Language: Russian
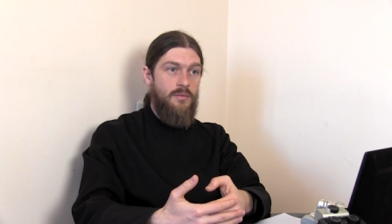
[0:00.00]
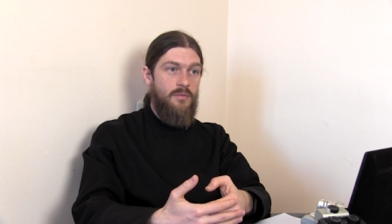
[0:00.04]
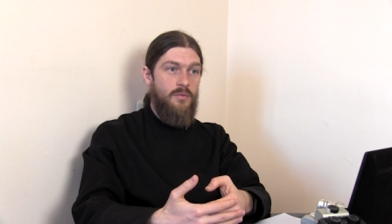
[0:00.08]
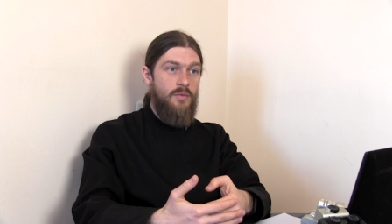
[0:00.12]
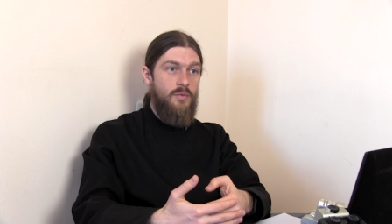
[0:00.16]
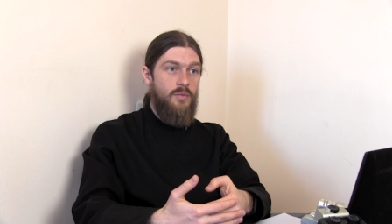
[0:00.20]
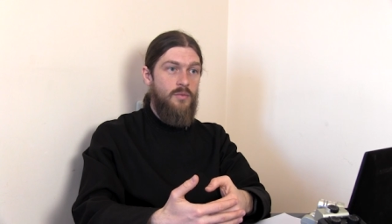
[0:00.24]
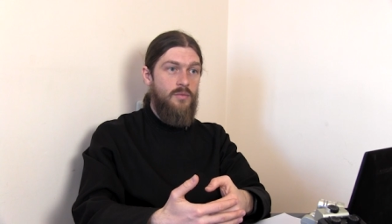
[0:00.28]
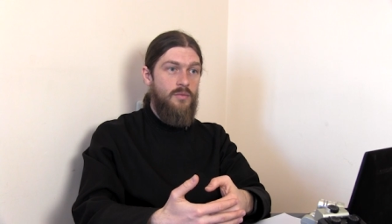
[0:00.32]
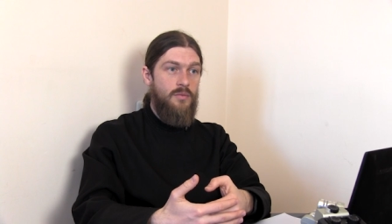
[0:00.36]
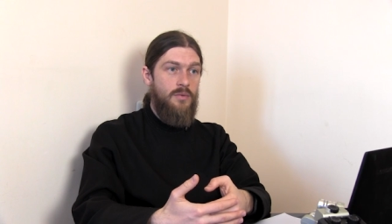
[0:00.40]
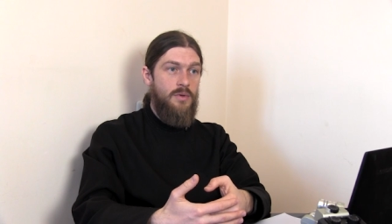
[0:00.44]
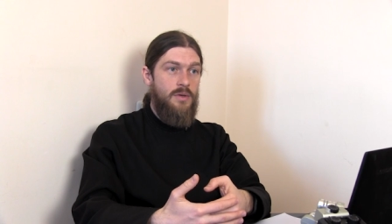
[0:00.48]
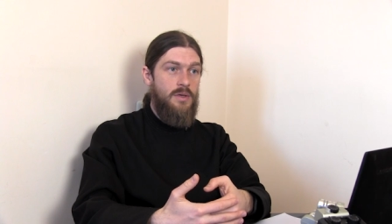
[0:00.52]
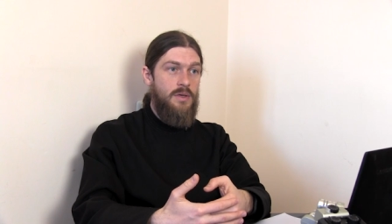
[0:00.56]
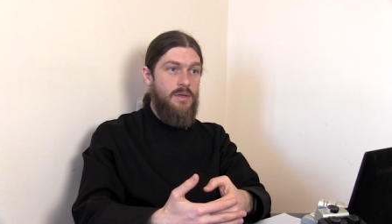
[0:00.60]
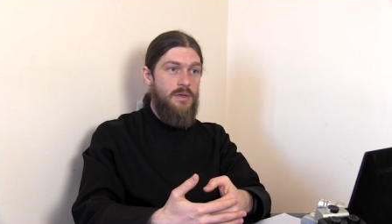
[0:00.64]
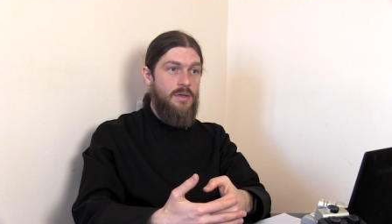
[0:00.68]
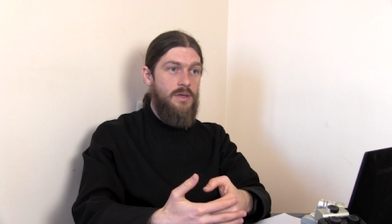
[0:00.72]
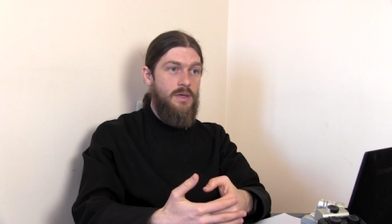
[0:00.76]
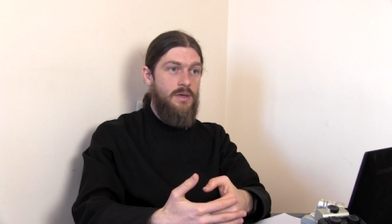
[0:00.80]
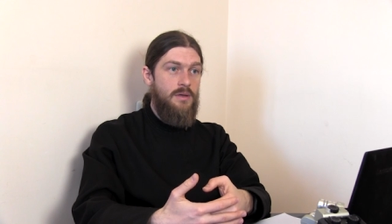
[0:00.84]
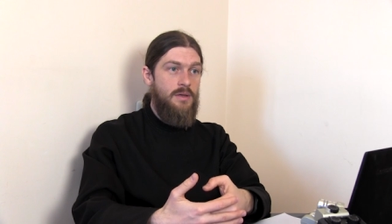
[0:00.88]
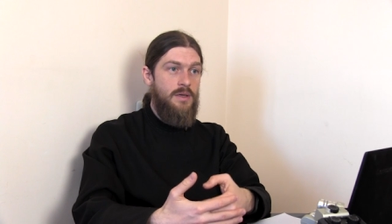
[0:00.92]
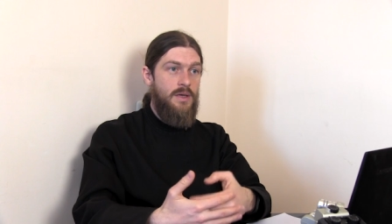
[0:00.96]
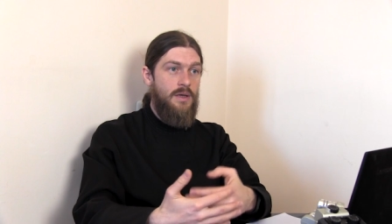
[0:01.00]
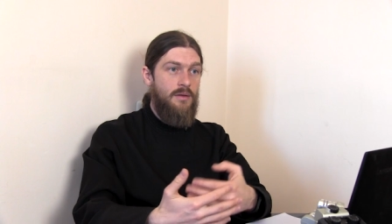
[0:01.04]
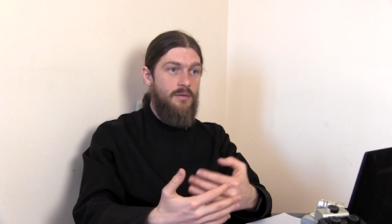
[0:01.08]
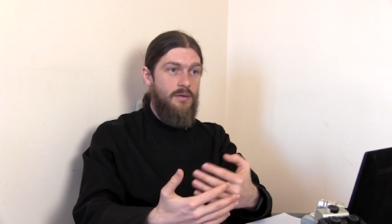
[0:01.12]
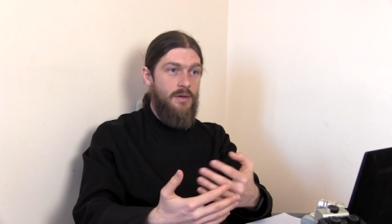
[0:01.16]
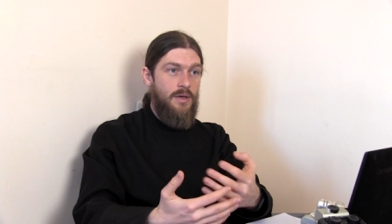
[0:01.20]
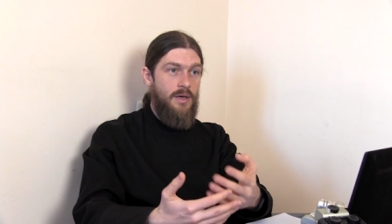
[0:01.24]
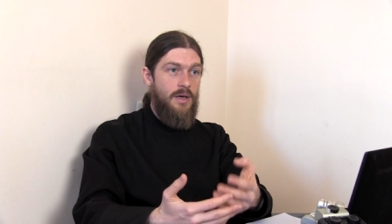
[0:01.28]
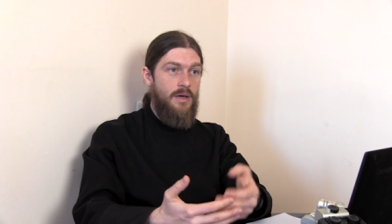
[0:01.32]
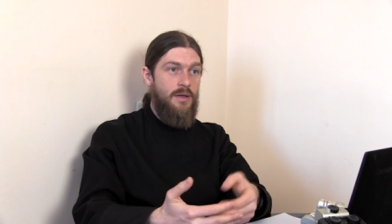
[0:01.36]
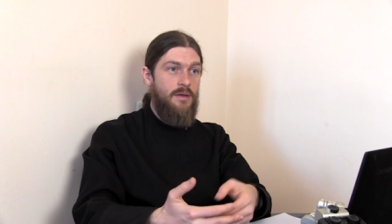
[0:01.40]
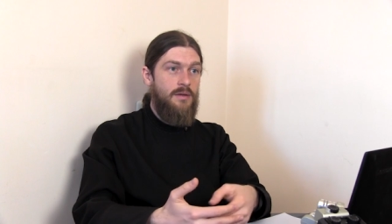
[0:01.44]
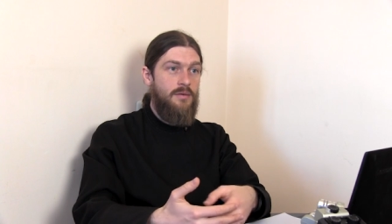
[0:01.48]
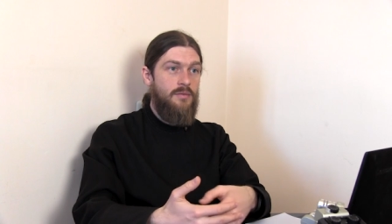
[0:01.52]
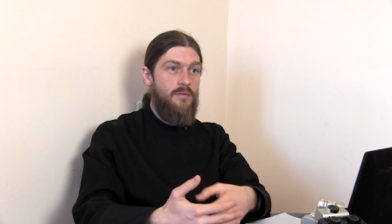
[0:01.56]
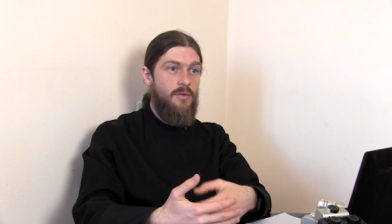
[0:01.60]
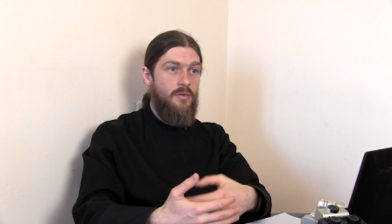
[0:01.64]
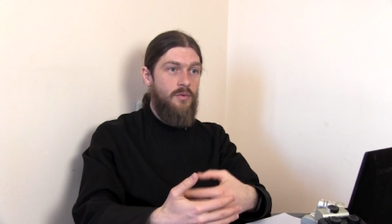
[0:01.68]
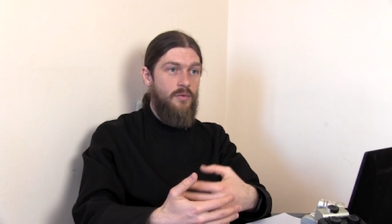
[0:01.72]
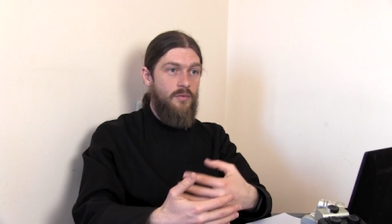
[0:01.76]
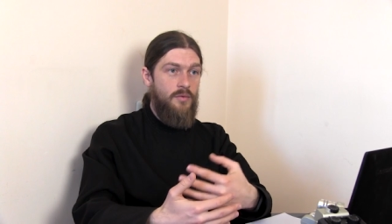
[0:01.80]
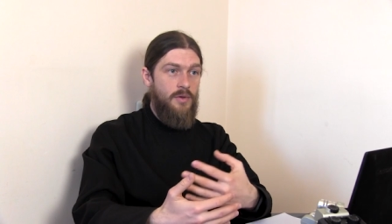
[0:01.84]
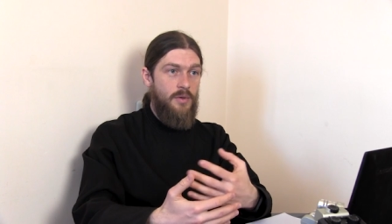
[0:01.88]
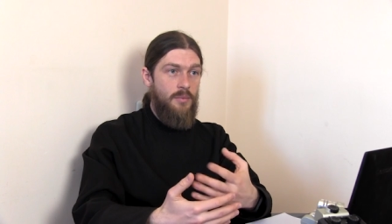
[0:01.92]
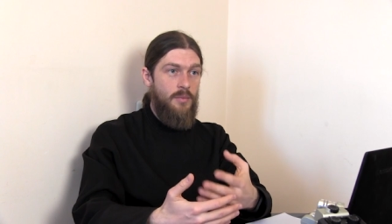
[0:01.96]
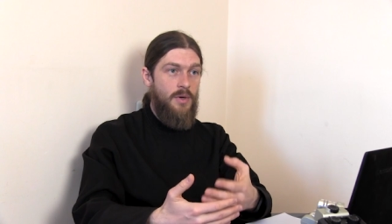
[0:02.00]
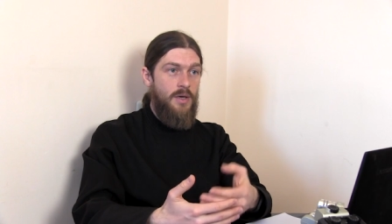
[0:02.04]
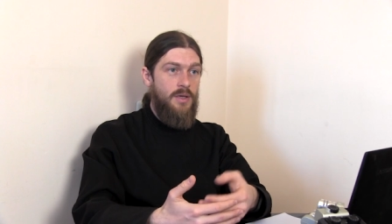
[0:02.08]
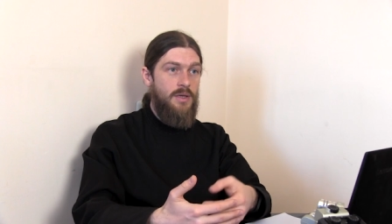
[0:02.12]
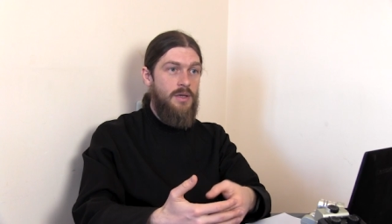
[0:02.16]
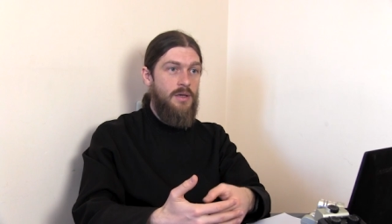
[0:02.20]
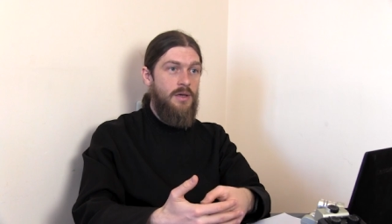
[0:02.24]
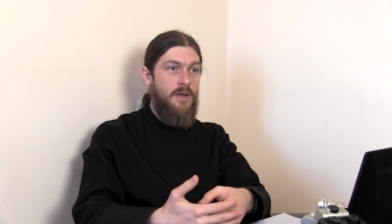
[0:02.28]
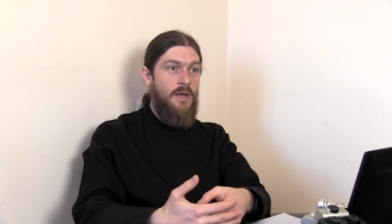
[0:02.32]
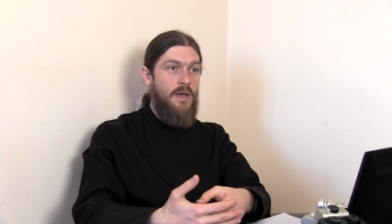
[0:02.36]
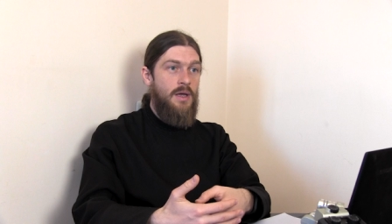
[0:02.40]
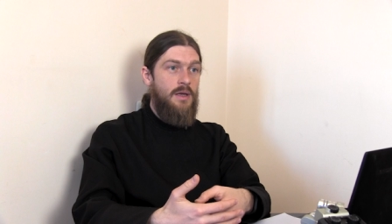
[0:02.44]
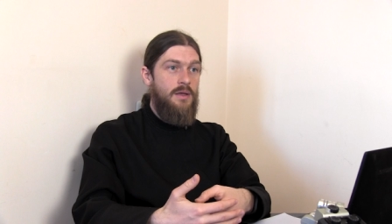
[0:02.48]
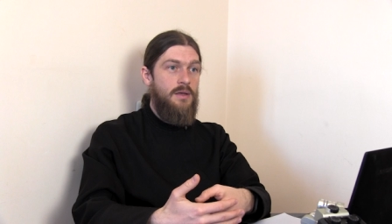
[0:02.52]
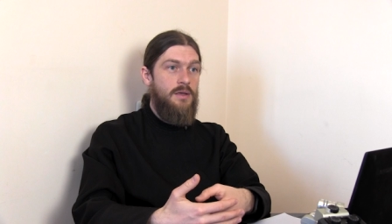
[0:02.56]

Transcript: ну, не, не отвлекая своего внимания,